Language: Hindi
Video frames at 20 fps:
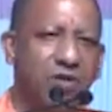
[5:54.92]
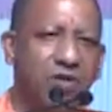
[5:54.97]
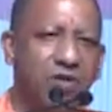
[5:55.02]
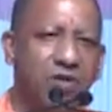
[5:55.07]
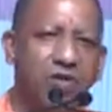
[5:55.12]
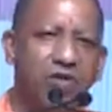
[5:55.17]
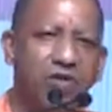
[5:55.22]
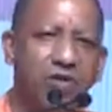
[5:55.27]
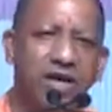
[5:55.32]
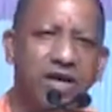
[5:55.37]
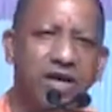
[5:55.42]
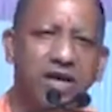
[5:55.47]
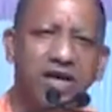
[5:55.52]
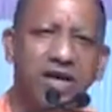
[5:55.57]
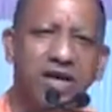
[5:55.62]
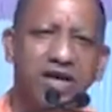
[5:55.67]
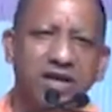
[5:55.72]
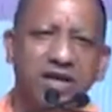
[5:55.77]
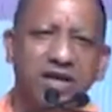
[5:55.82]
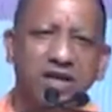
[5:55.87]
हम लोगों ने
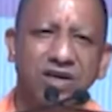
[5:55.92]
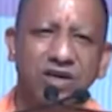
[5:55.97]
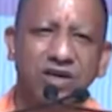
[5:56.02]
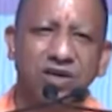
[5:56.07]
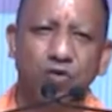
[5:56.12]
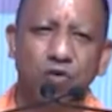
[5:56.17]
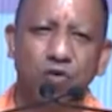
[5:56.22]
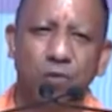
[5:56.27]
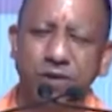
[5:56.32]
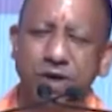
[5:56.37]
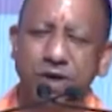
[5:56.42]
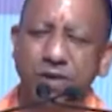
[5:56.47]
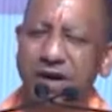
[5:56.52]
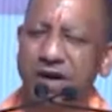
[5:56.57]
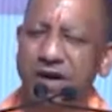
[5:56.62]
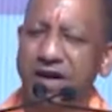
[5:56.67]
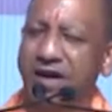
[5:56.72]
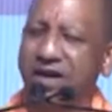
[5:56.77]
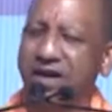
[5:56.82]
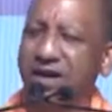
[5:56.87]
यूपी
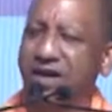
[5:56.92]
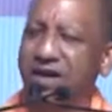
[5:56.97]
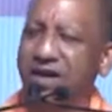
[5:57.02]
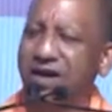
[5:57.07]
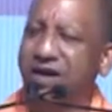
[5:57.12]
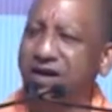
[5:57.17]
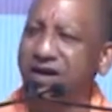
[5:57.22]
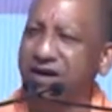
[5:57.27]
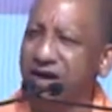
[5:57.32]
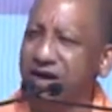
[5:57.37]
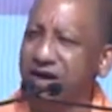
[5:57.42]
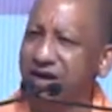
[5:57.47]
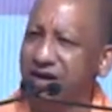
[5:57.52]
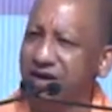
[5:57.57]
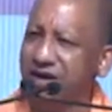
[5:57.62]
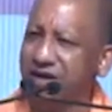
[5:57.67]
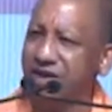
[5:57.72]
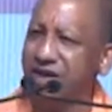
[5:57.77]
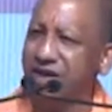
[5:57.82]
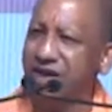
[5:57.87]
में एंटर
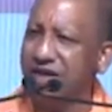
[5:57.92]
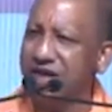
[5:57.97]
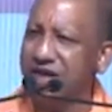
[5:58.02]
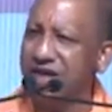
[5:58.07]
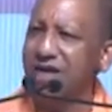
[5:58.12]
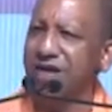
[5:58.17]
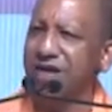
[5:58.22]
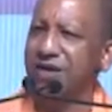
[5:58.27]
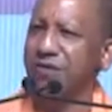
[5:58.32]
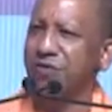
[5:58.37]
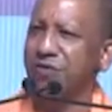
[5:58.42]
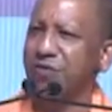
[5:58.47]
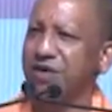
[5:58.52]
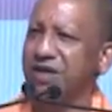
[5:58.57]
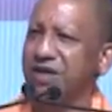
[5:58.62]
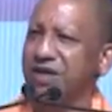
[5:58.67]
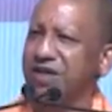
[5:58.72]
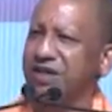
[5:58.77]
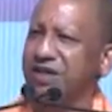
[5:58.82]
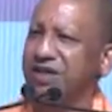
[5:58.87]
करते ही
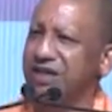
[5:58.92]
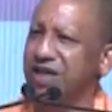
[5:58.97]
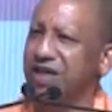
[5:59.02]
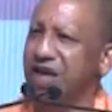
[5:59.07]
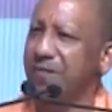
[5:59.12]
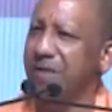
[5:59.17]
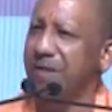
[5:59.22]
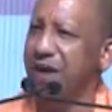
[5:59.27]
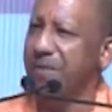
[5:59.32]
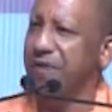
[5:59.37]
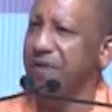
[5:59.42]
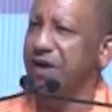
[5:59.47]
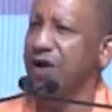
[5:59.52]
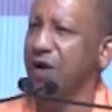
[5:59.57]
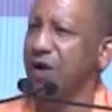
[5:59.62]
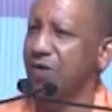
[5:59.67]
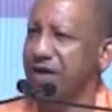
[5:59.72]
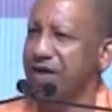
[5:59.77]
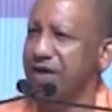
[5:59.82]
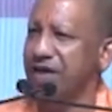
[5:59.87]
उनकी स्किल मैपिंग
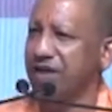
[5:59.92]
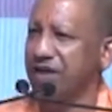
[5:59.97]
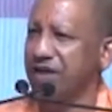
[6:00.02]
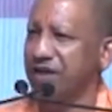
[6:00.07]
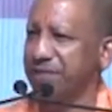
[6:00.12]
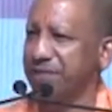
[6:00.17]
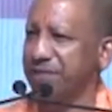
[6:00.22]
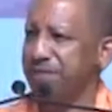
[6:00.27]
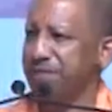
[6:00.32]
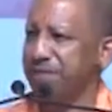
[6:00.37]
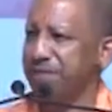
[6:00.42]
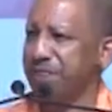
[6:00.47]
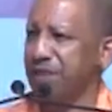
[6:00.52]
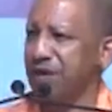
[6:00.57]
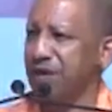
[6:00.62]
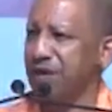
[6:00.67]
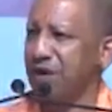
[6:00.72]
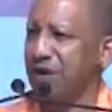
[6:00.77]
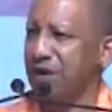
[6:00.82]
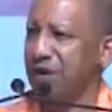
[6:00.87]
करवाई थी
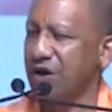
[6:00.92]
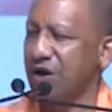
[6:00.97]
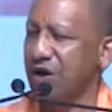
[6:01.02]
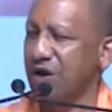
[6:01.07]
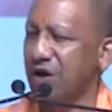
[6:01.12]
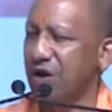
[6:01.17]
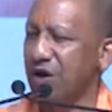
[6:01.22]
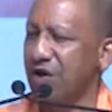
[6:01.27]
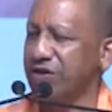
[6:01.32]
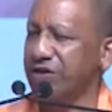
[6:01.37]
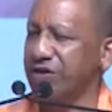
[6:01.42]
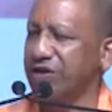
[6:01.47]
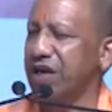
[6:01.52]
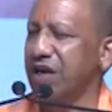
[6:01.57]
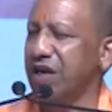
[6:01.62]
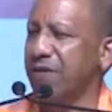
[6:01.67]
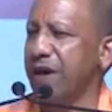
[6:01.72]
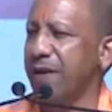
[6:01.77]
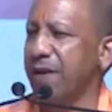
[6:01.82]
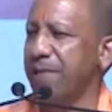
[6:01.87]
और
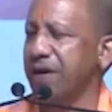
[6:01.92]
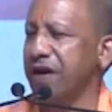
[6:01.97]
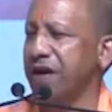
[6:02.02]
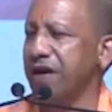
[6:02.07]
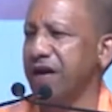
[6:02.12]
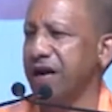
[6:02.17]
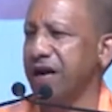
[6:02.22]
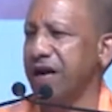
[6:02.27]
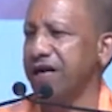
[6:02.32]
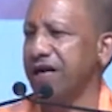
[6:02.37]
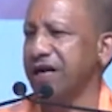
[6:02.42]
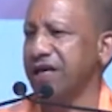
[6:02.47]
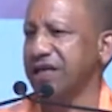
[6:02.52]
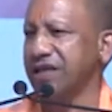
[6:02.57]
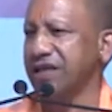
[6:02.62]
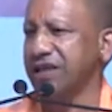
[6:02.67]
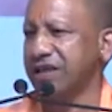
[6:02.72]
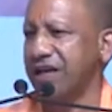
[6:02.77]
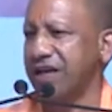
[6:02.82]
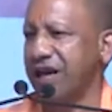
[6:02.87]
स्किल मैपिंग कराने
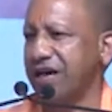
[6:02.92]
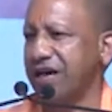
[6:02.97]
के